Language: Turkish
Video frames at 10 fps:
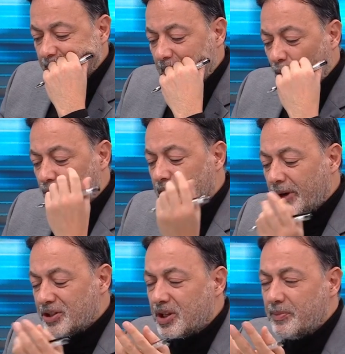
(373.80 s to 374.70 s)
yani orada
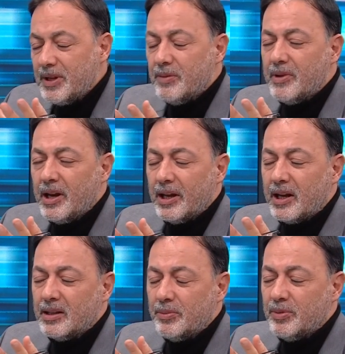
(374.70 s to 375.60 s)
başka bilinmeyen
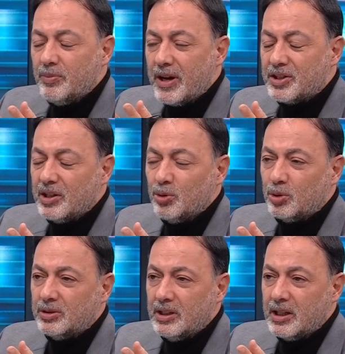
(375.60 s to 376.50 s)
herhalde bin başka
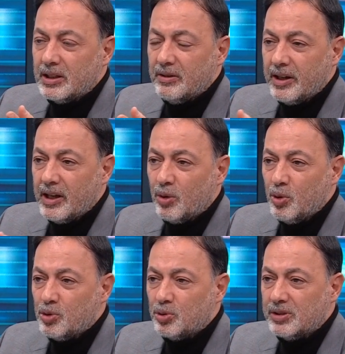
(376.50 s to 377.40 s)
noktalar da var. Yani
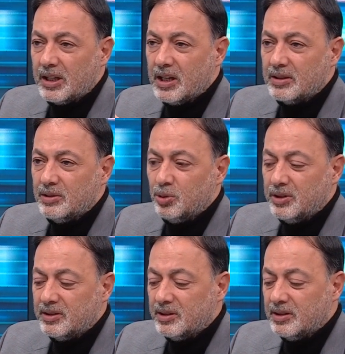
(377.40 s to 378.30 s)
oyuncunun sakatlığının
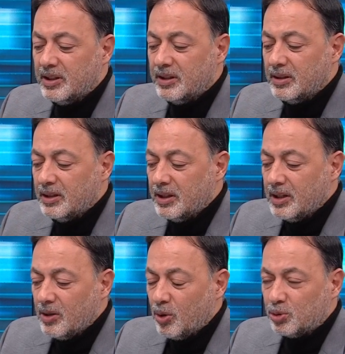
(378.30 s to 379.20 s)
ötesinde
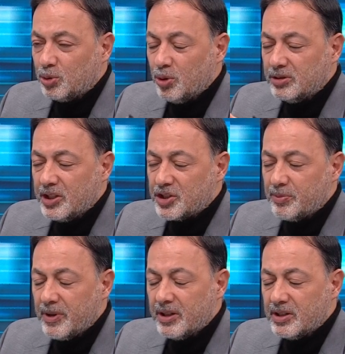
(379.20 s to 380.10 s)
o
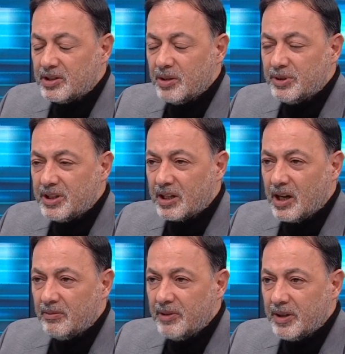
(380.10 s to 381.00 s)
sözleşme işte bir
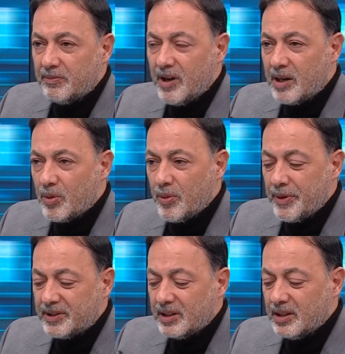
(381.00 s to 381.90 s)
rakam verip vermeme
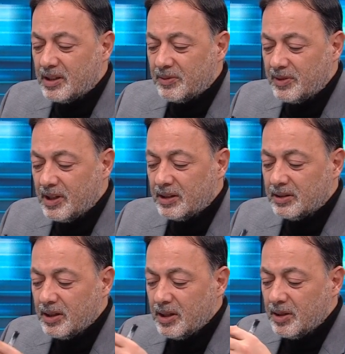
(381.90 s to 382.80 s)
meseleleri filan
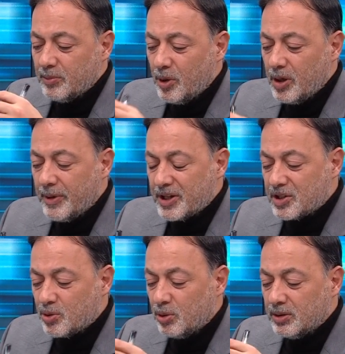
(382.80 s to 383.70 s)
öyle
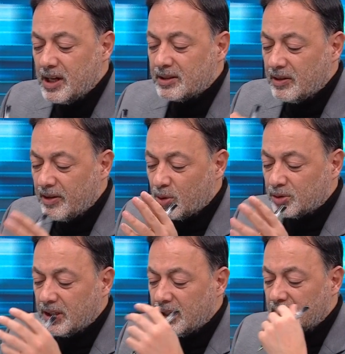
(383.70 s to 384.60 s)
başka konular da var.
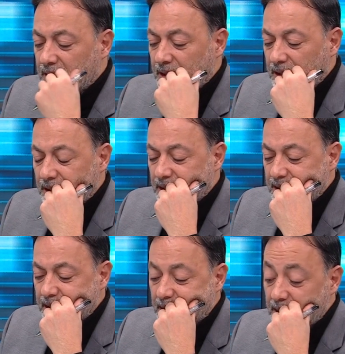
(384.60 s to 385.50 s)
O da e,
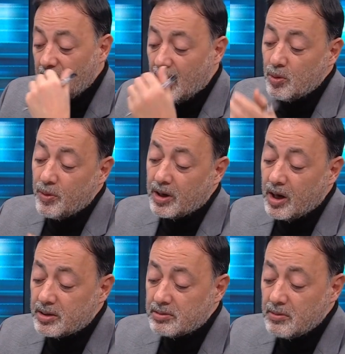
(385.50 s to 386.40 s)
gitti. Ya yani
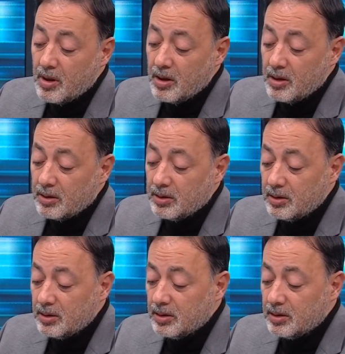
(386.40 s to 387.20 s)
Abubakar e,